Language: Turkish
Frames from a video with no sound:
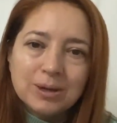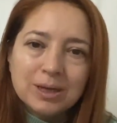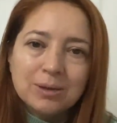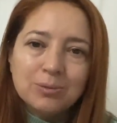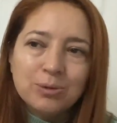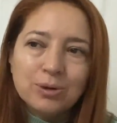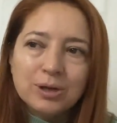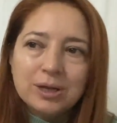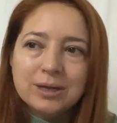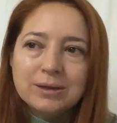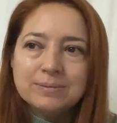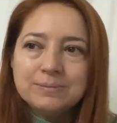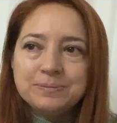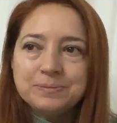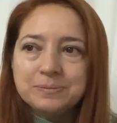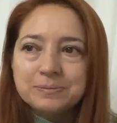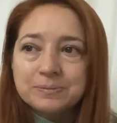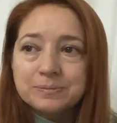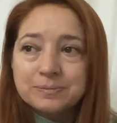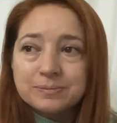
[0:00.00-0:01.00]
Hani böyle
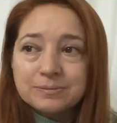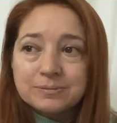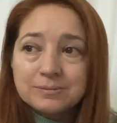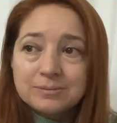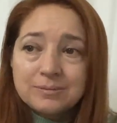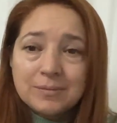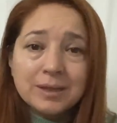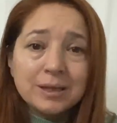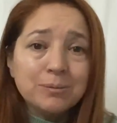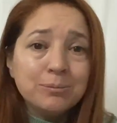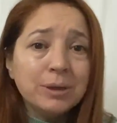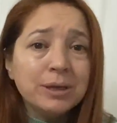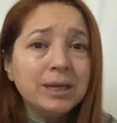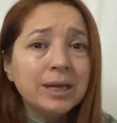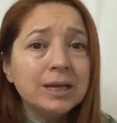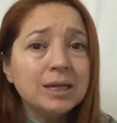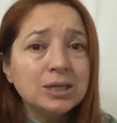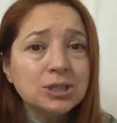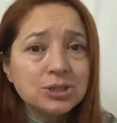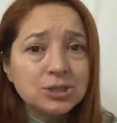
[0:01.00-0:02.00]
beni
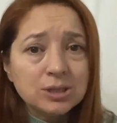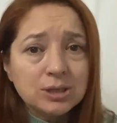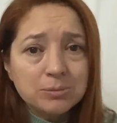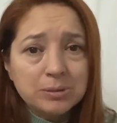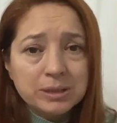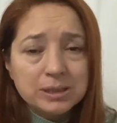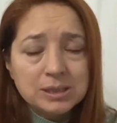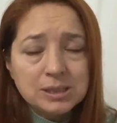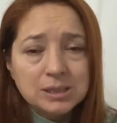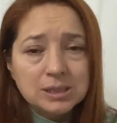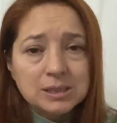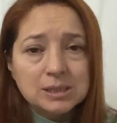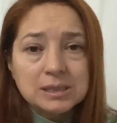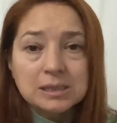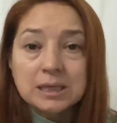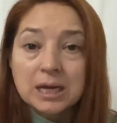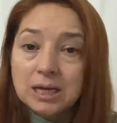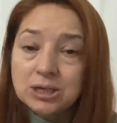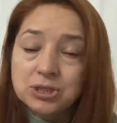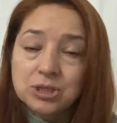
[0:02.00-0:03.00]

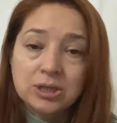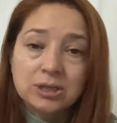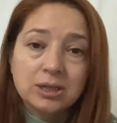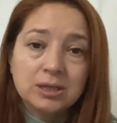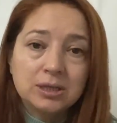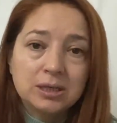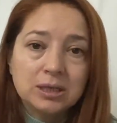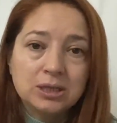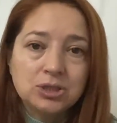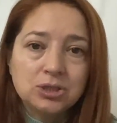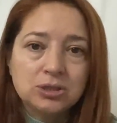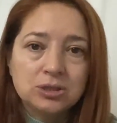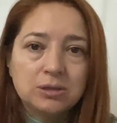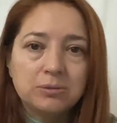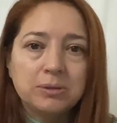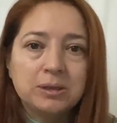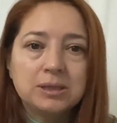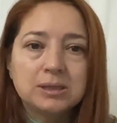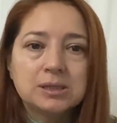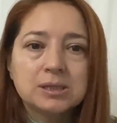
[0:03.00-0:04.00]
eleştirebilirsiniz. Gerçekten
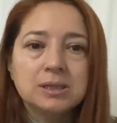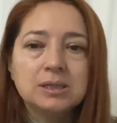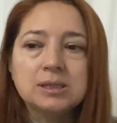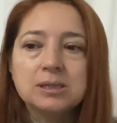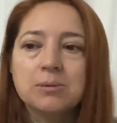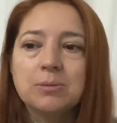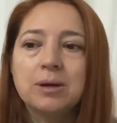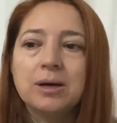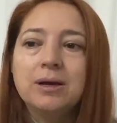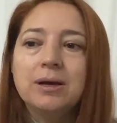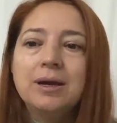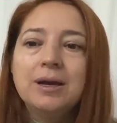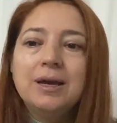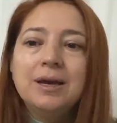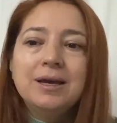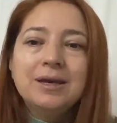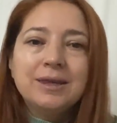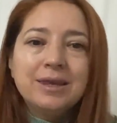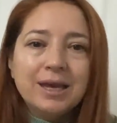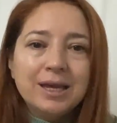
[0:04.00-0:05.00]
eleştirebilirsiniz ama
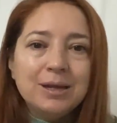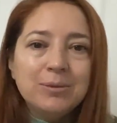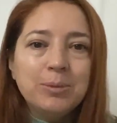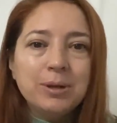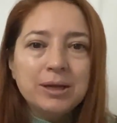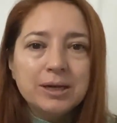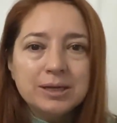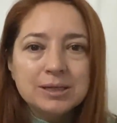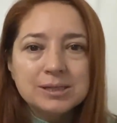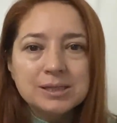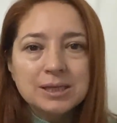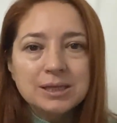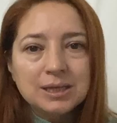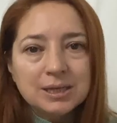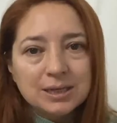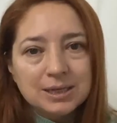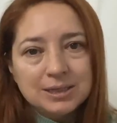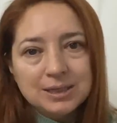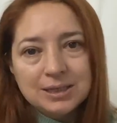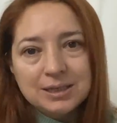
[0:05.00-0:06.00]
kelimelerinize
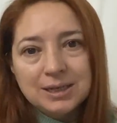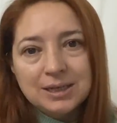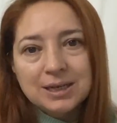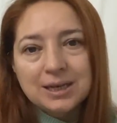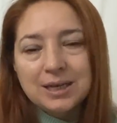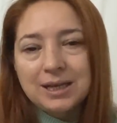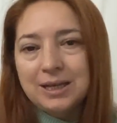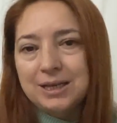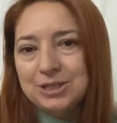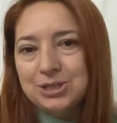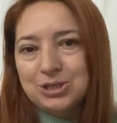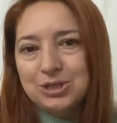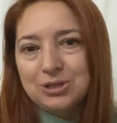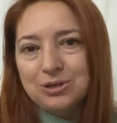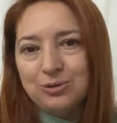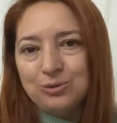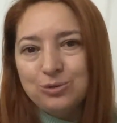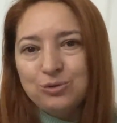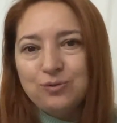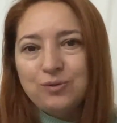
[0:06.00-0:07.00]
dikkat ederek
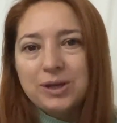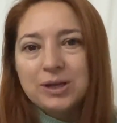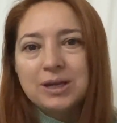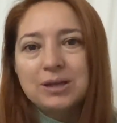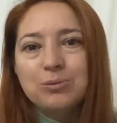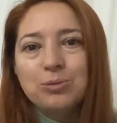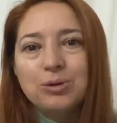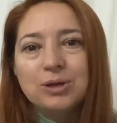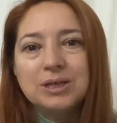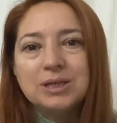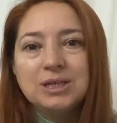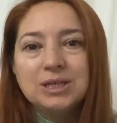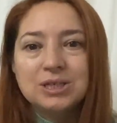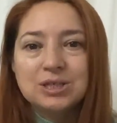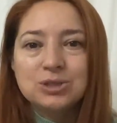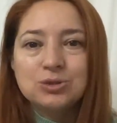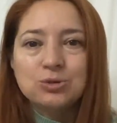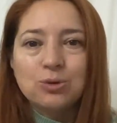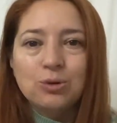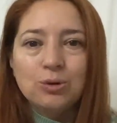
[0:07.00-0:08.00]
eleştirin lütfen. Hani böyle
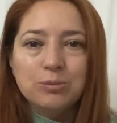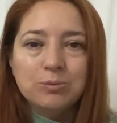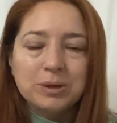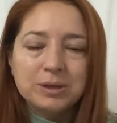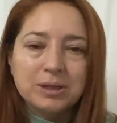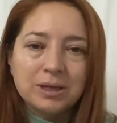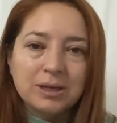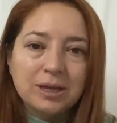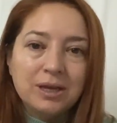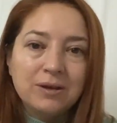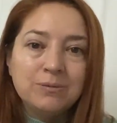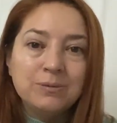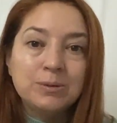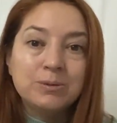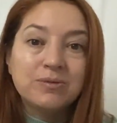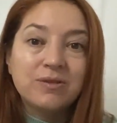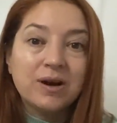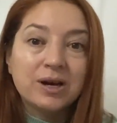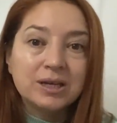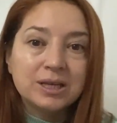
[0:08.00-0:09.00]
kırıcı olmadan,
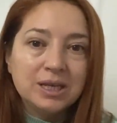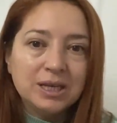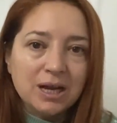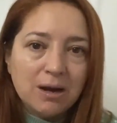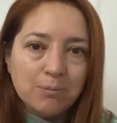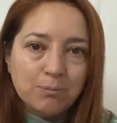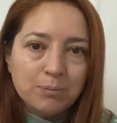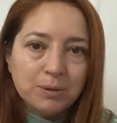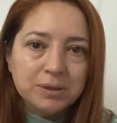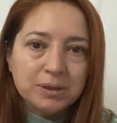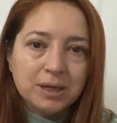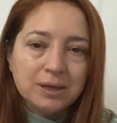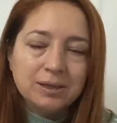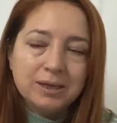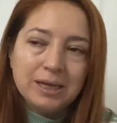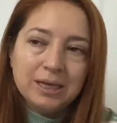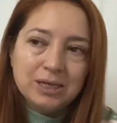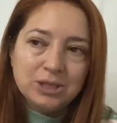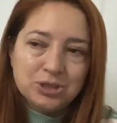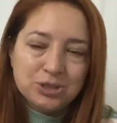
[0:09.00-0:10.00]
emrivaki yapmadan
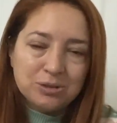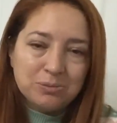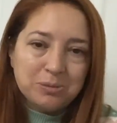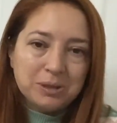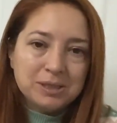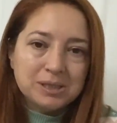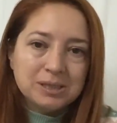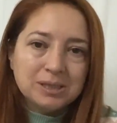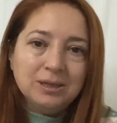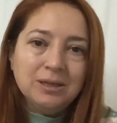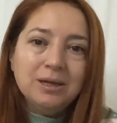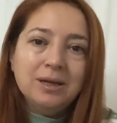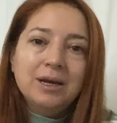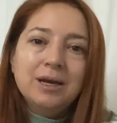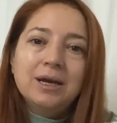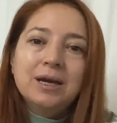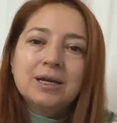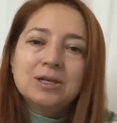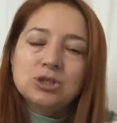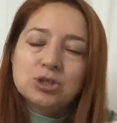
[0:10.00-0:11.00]
eleştirmenizi
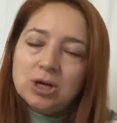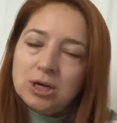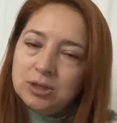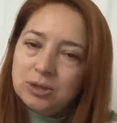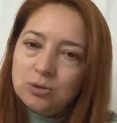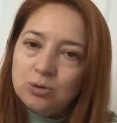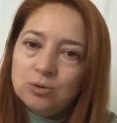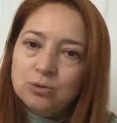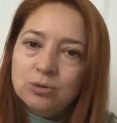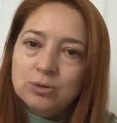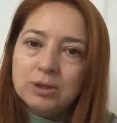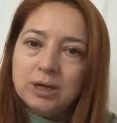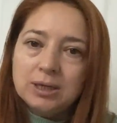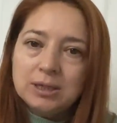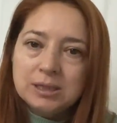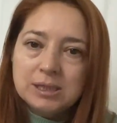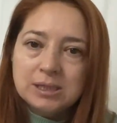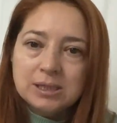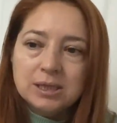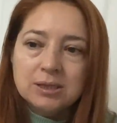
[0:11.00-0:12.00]
canı gönülden
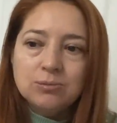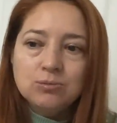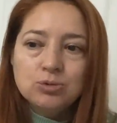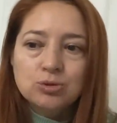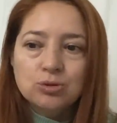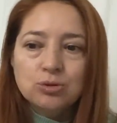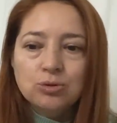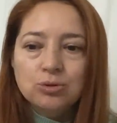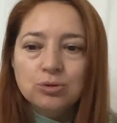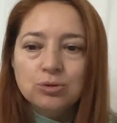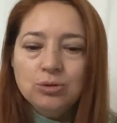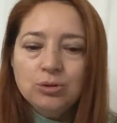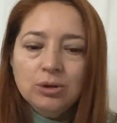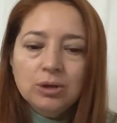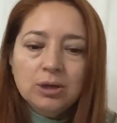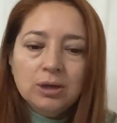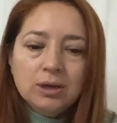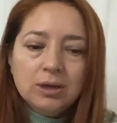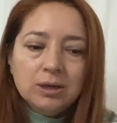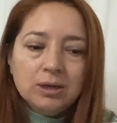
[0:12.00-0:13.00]
isterim. Çünkü
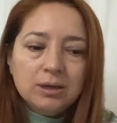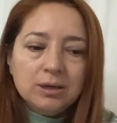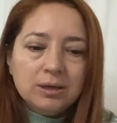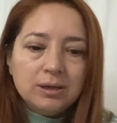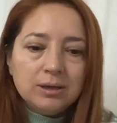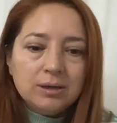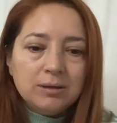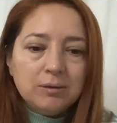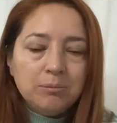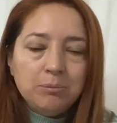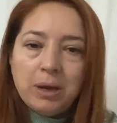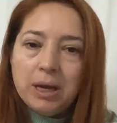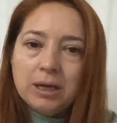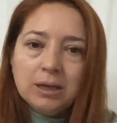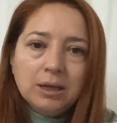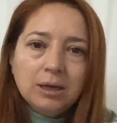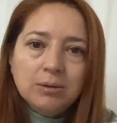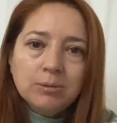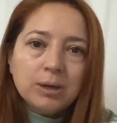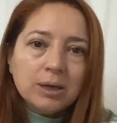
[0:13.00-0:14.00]
e,
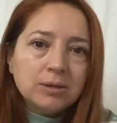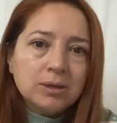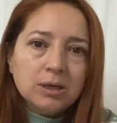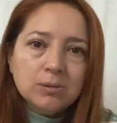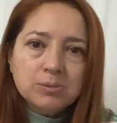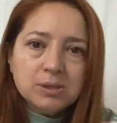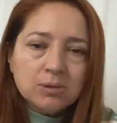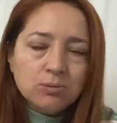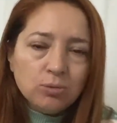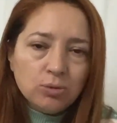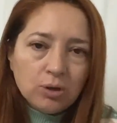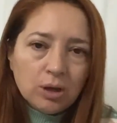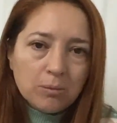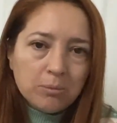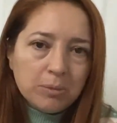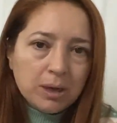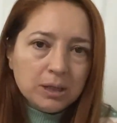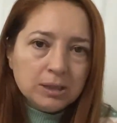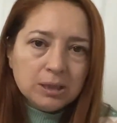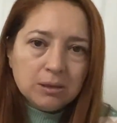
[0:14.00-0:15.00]
beklerim yani kimse
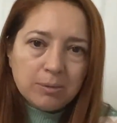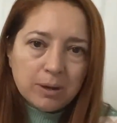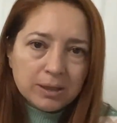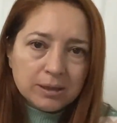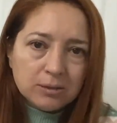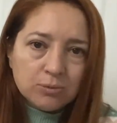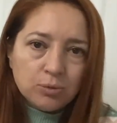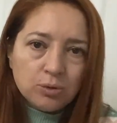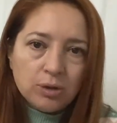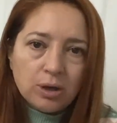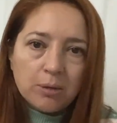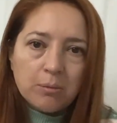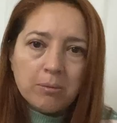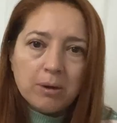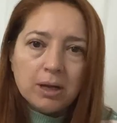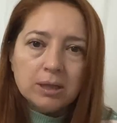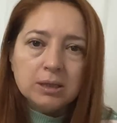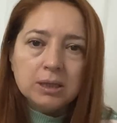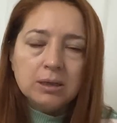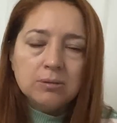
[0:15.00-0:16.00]
mükemmel değil. Ben de
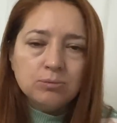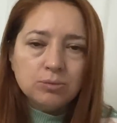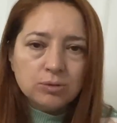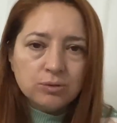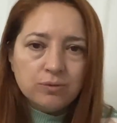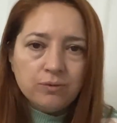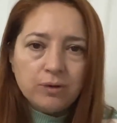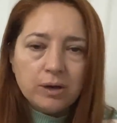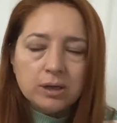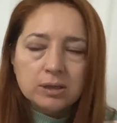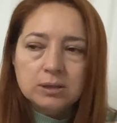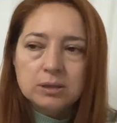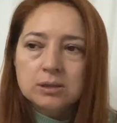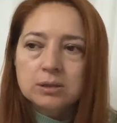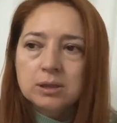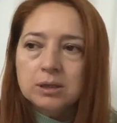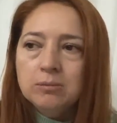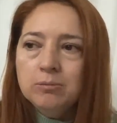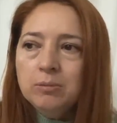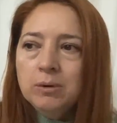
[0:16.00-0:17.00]
mükemmel değilim. Bunun
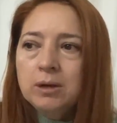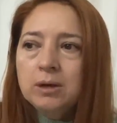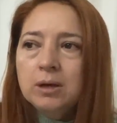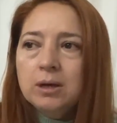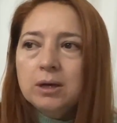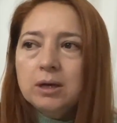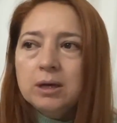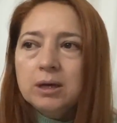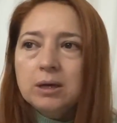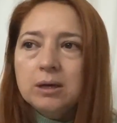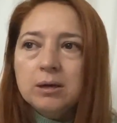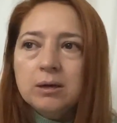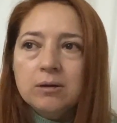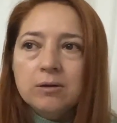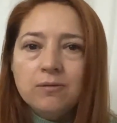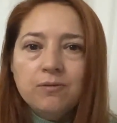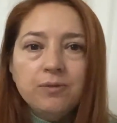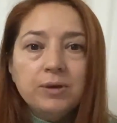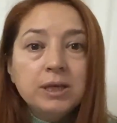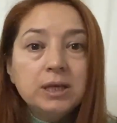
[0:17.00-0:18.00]
farkındayım.
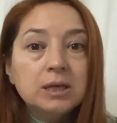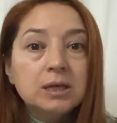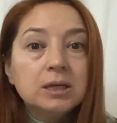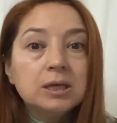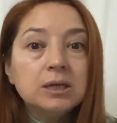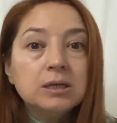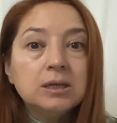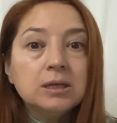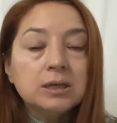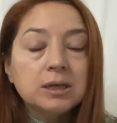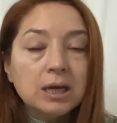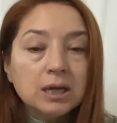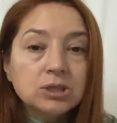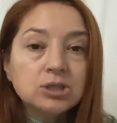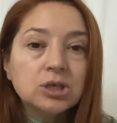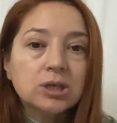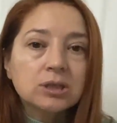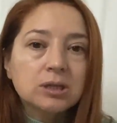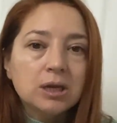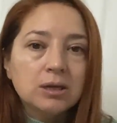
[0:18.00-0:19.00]
E, fikirleri
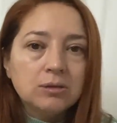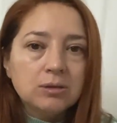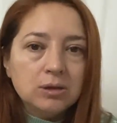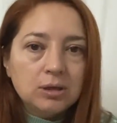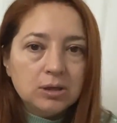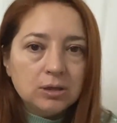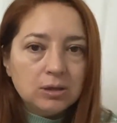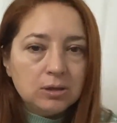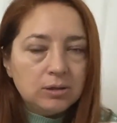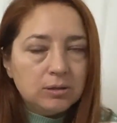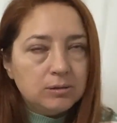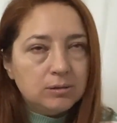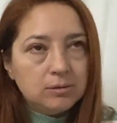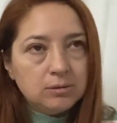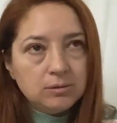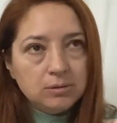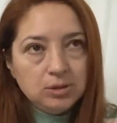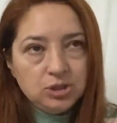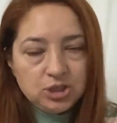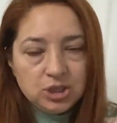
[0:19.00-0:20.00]
gerçekten e,
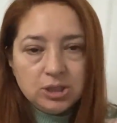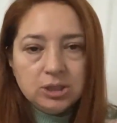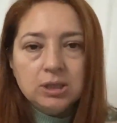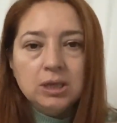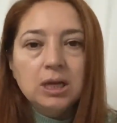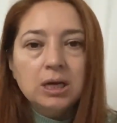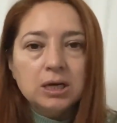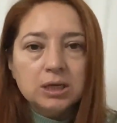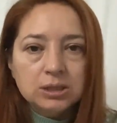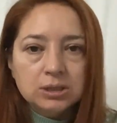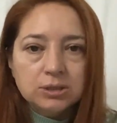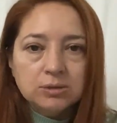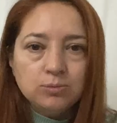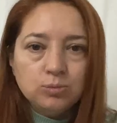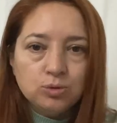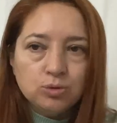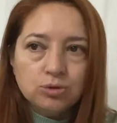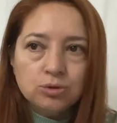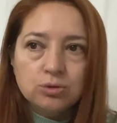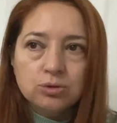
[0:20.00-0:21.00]
ciddiye
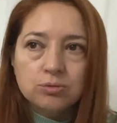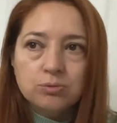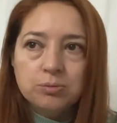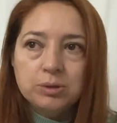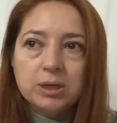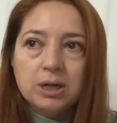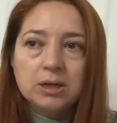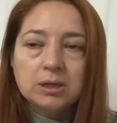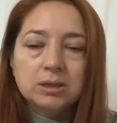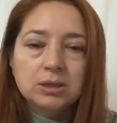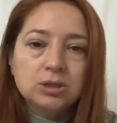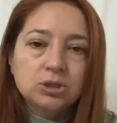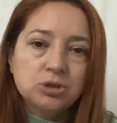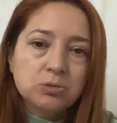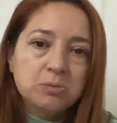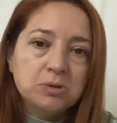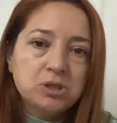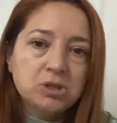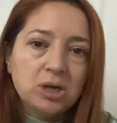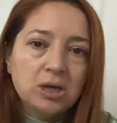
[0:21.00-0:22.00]
alırım, düşünürüm. Bir
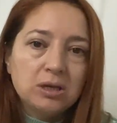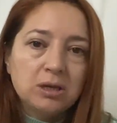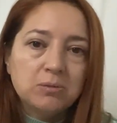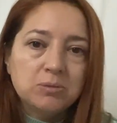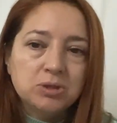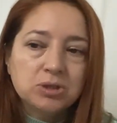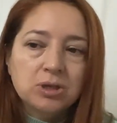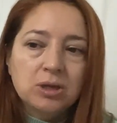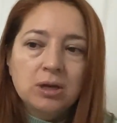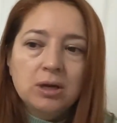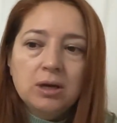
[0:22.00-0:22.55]
arkadaşımız şey demiş.